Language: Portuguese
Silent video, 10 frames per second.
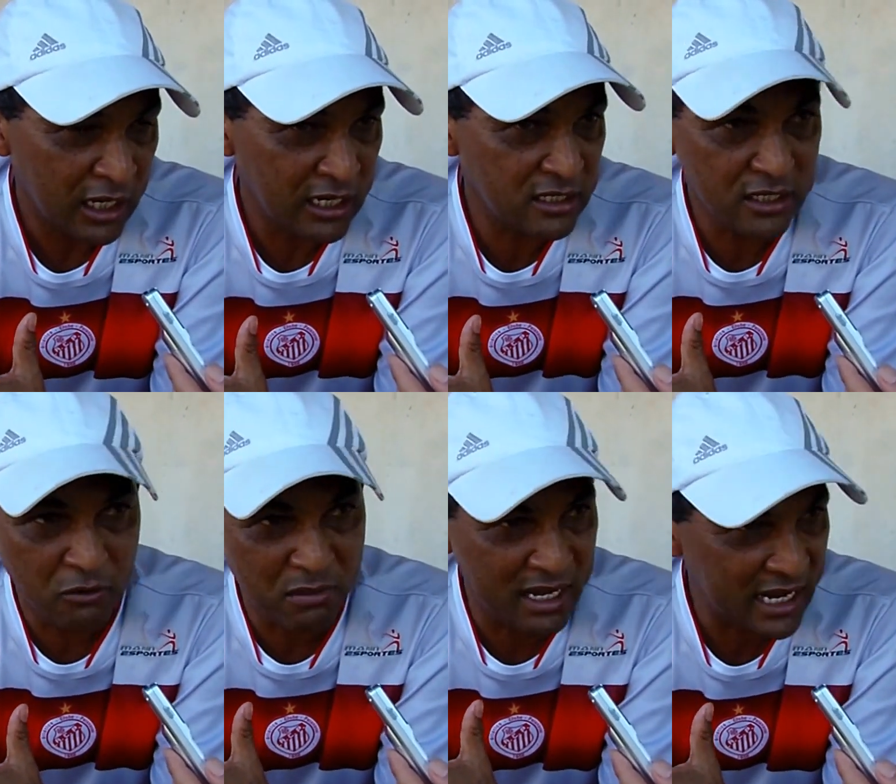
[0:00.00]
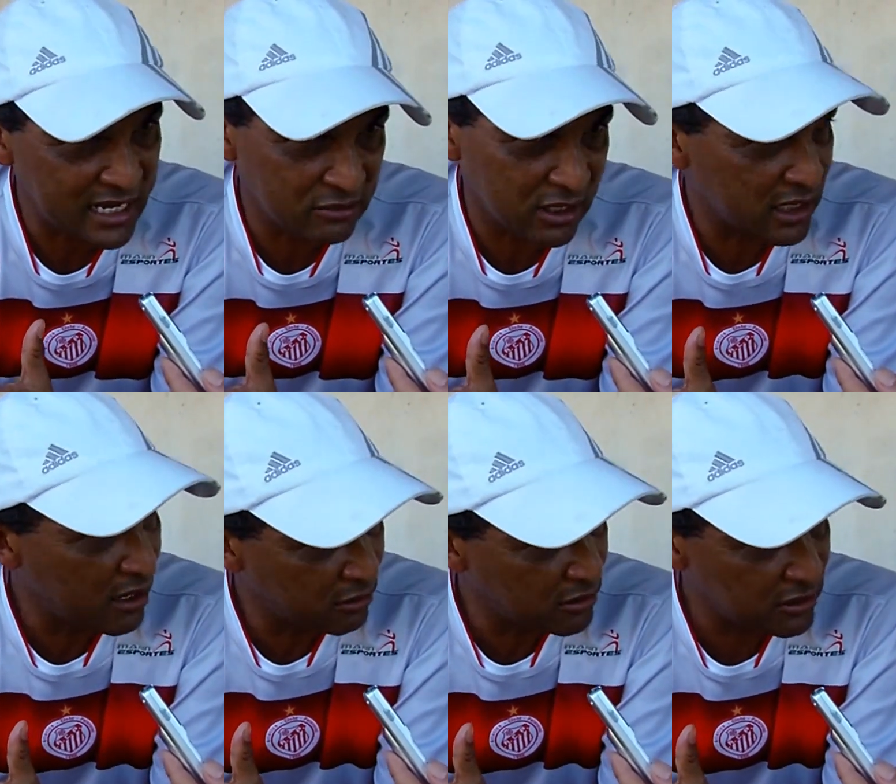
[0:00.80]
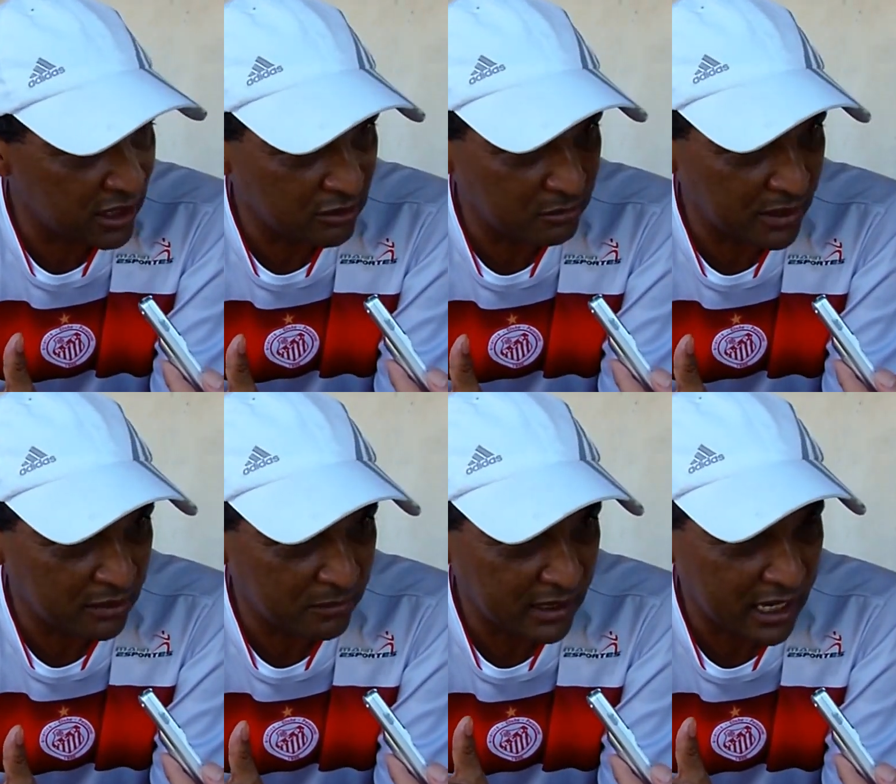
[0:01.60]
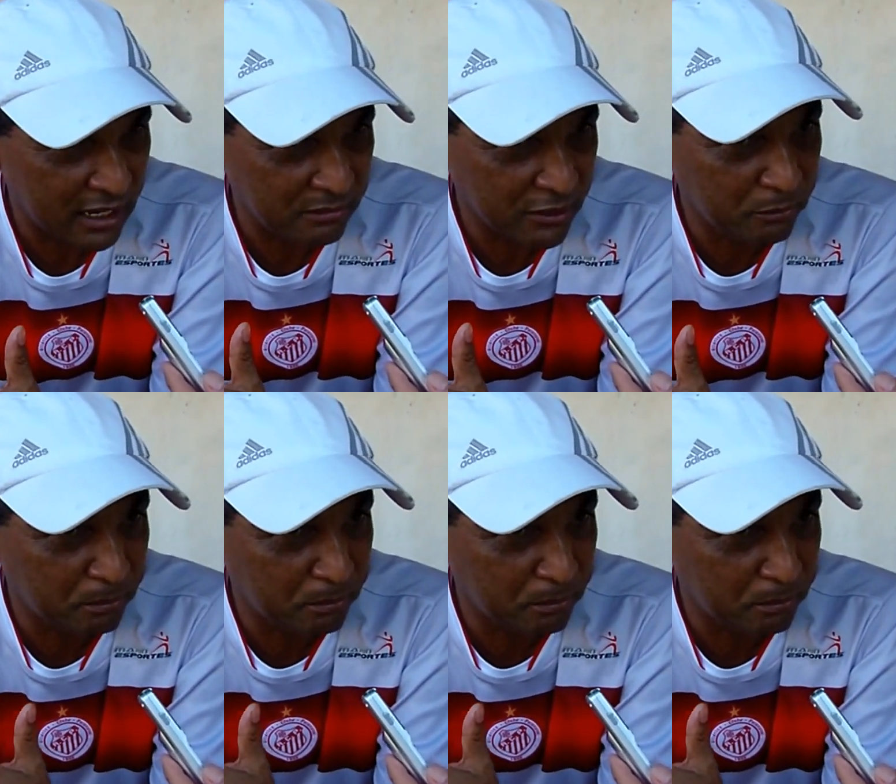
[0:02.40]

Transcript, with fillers: eles não merecem o que está acontecendo pela, pela, pelo